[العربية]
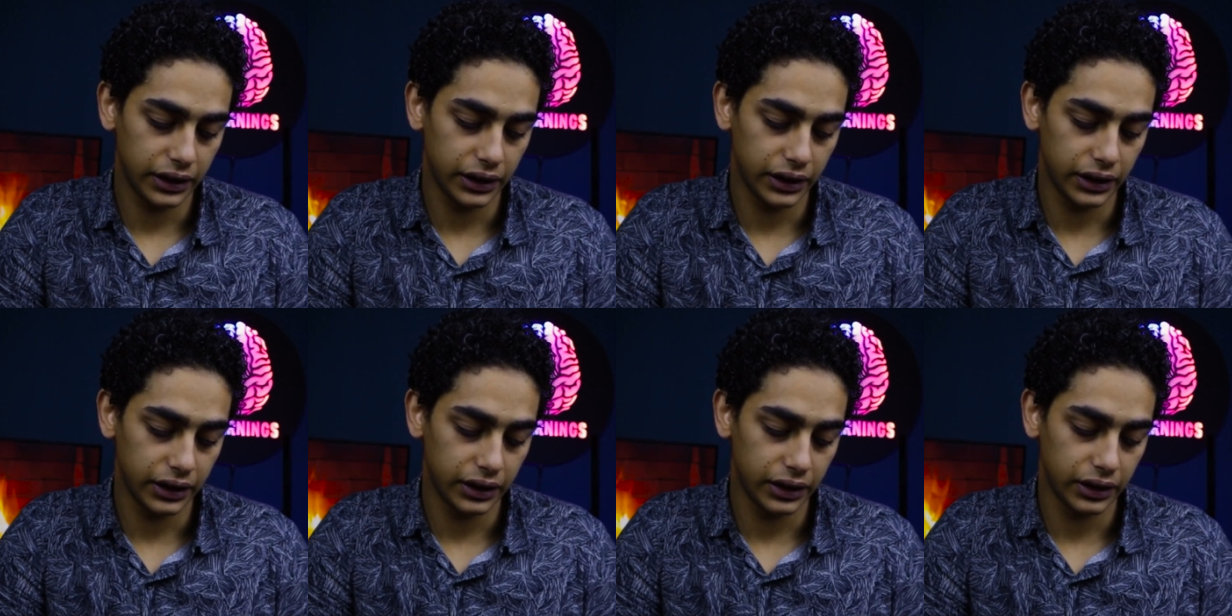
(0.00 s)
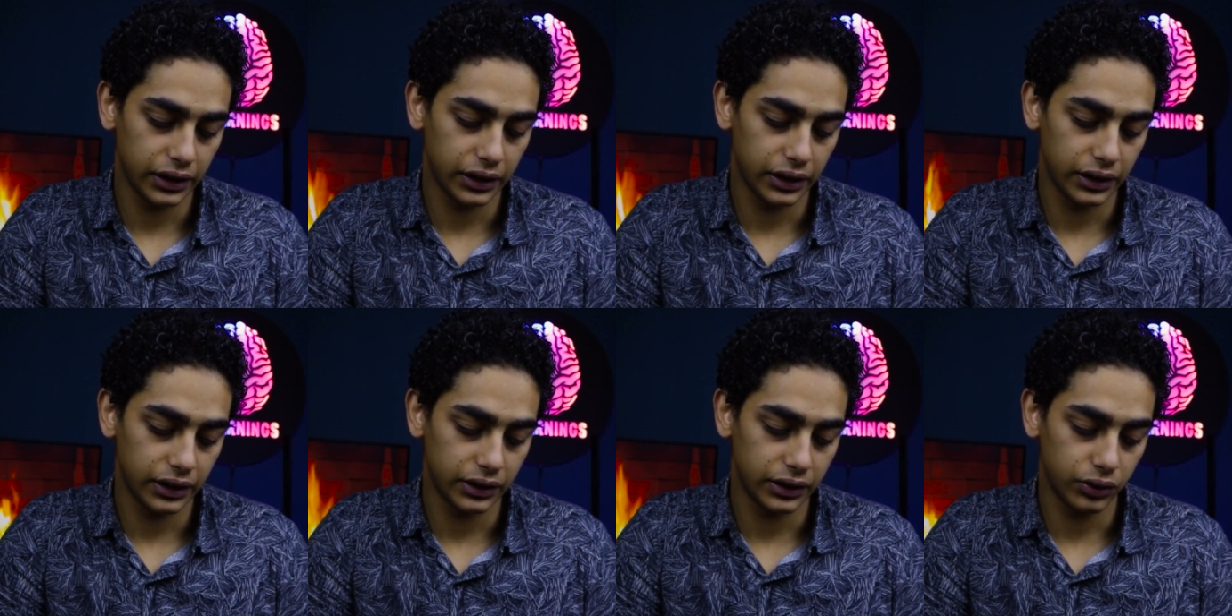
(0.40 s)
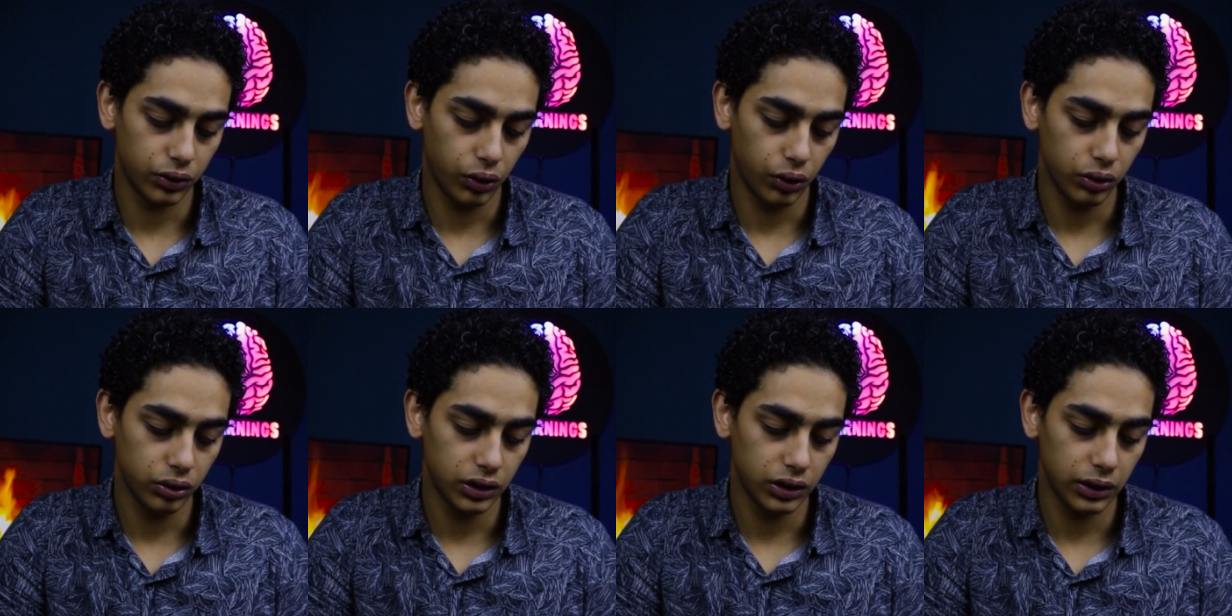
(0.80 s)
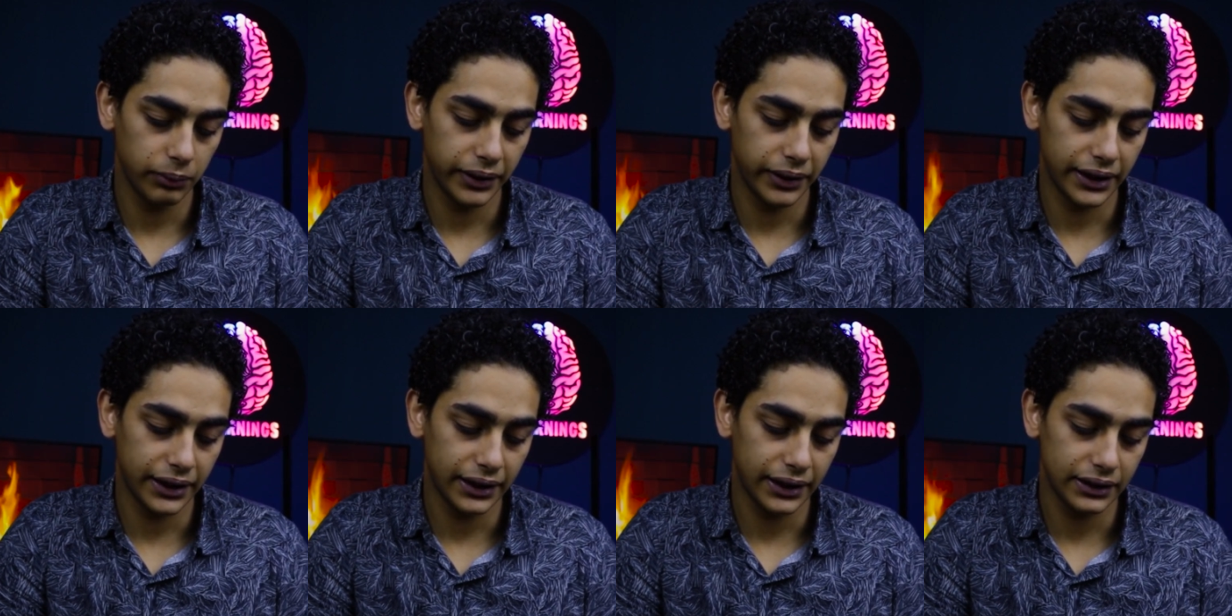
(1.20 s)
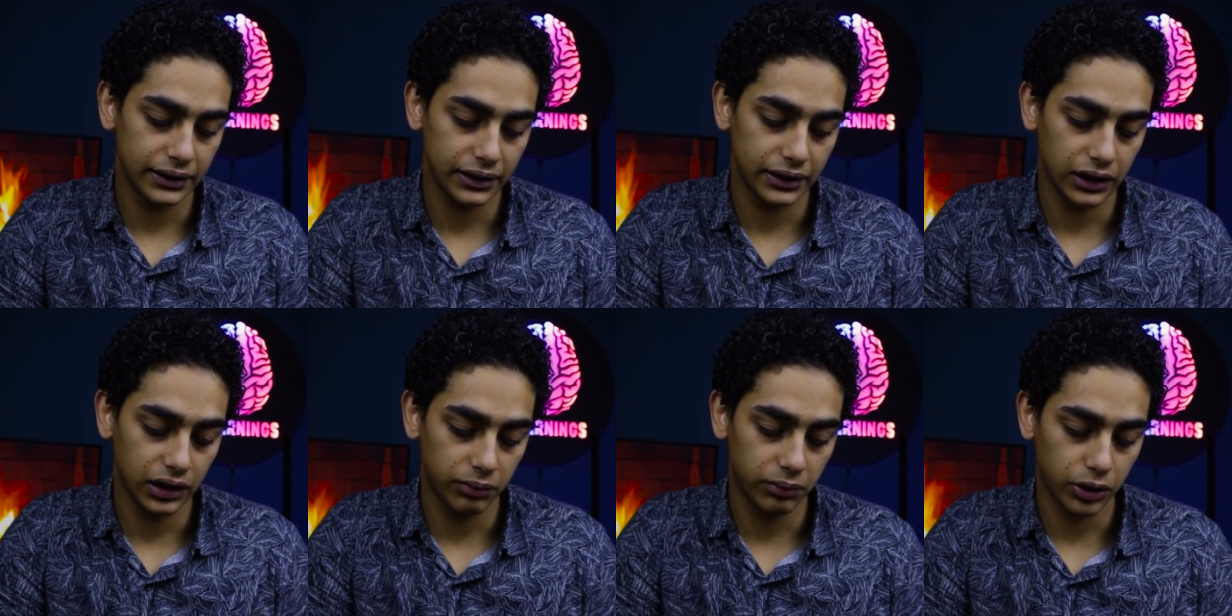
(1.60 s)
آه، نحط
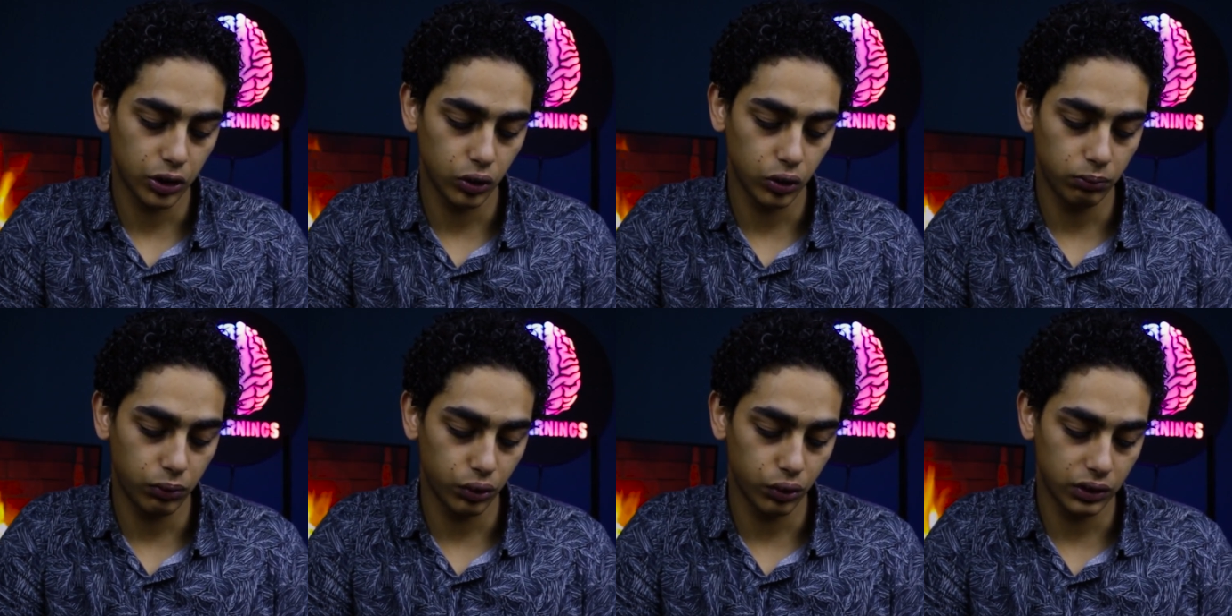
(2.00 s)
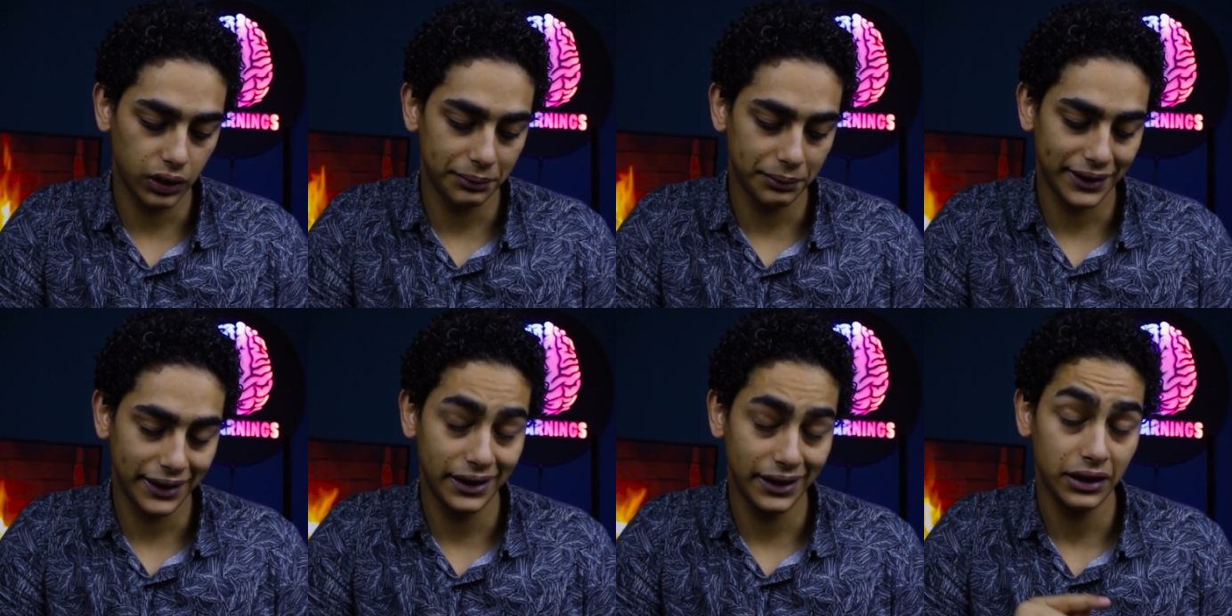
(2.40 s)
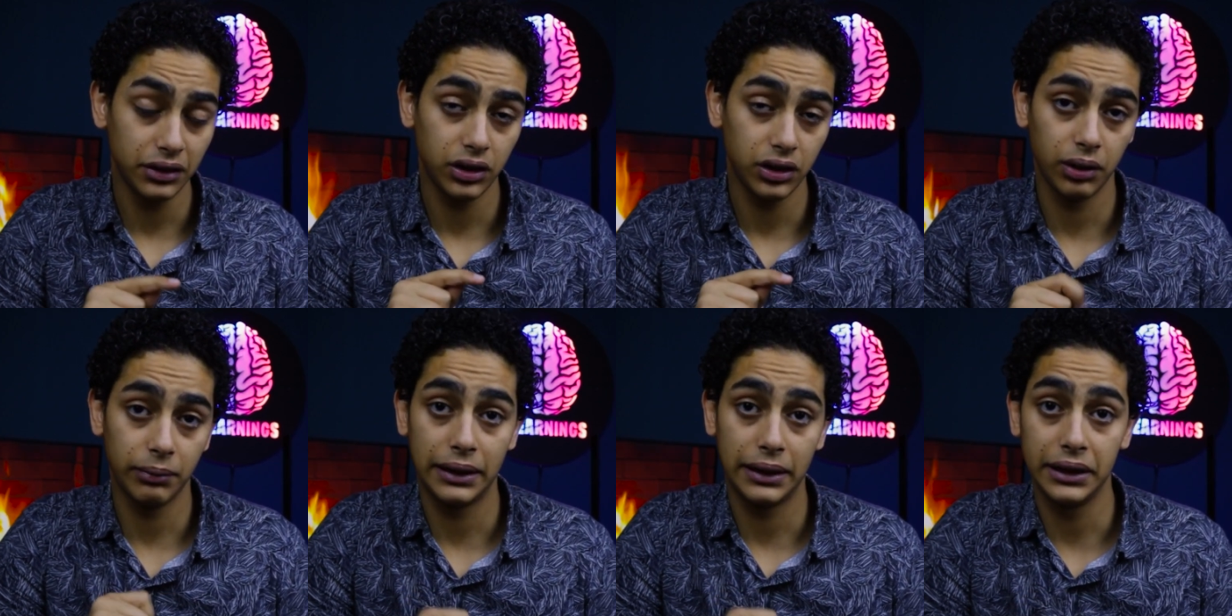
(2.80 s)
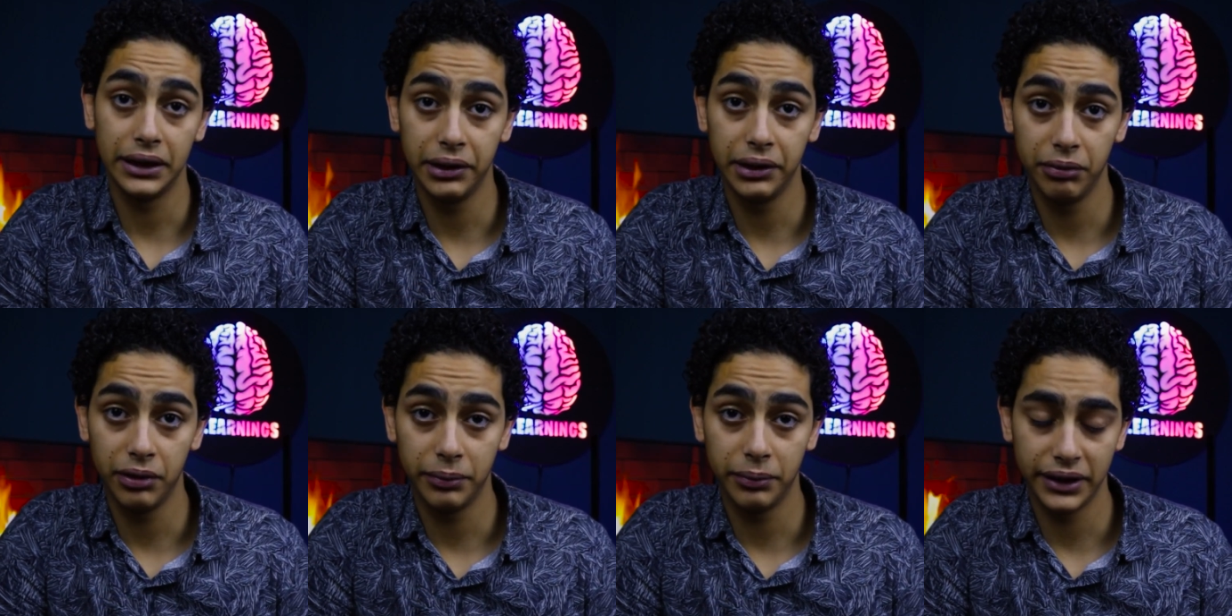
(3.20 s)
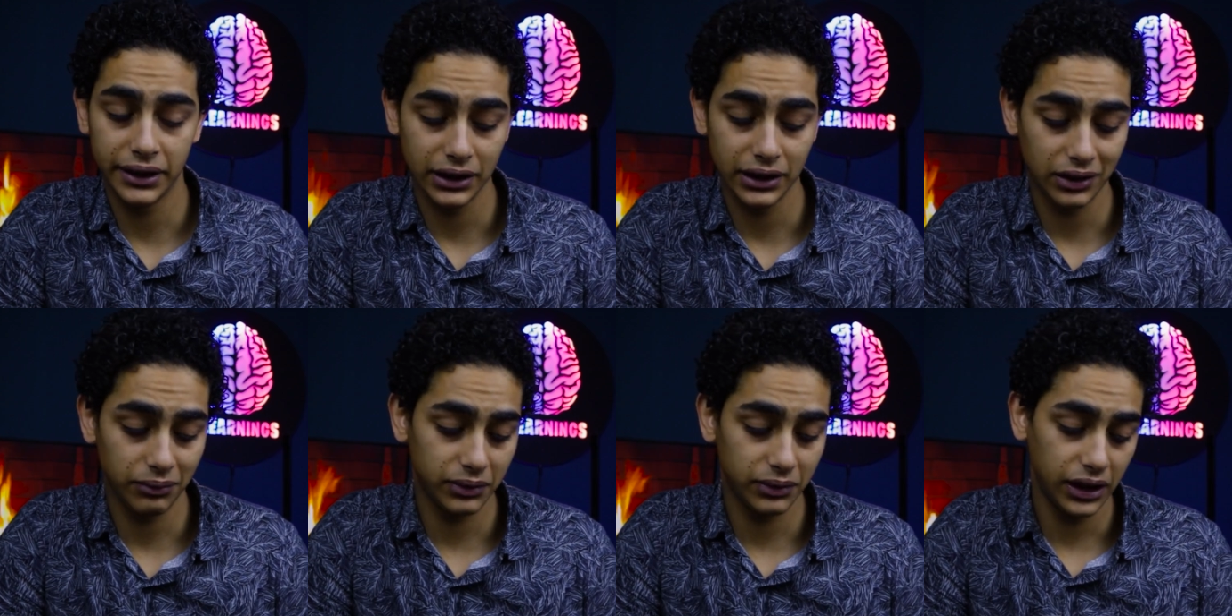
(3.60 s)
البيانات اللي مطلوبة قدامنا هنا طيب هنجيب
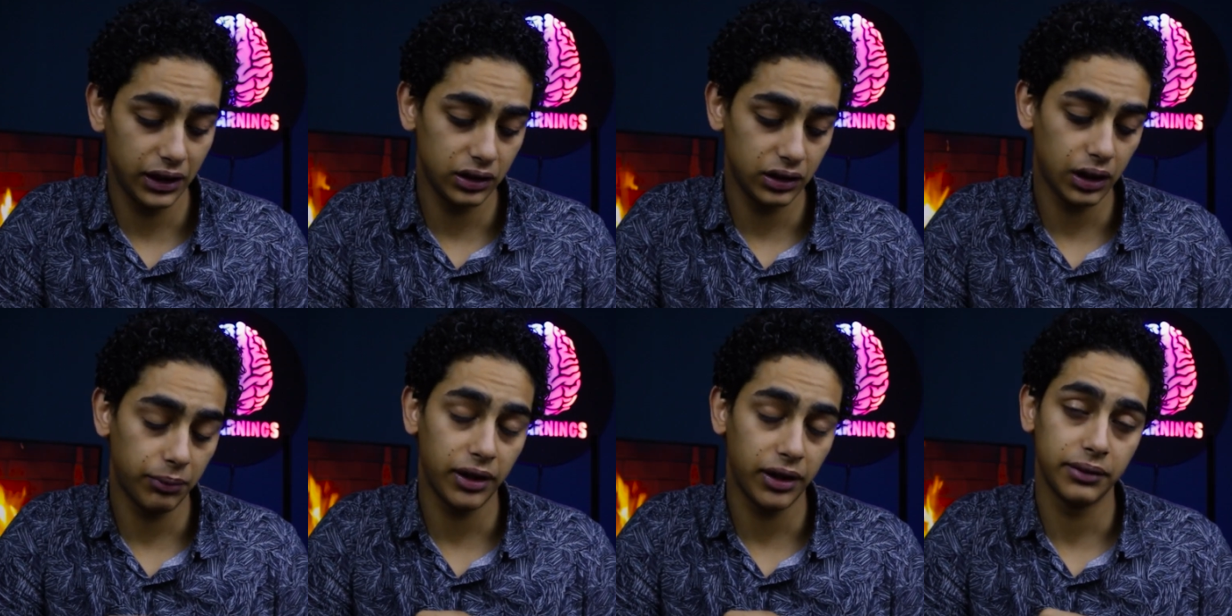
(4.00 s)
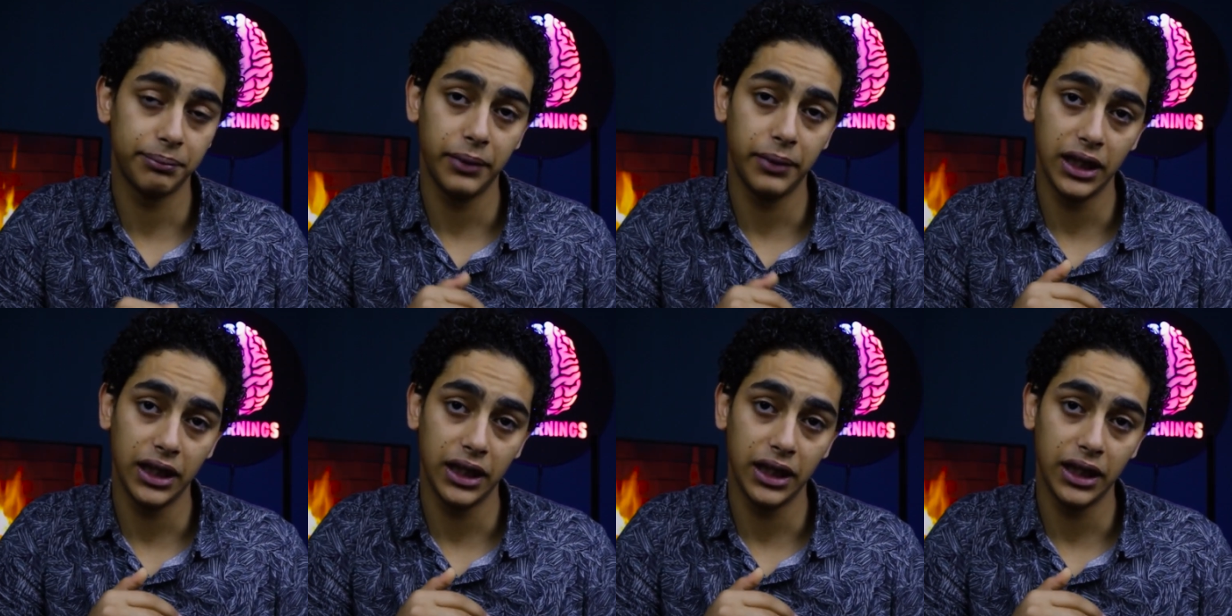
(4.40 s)
البيانات دي منين طبعا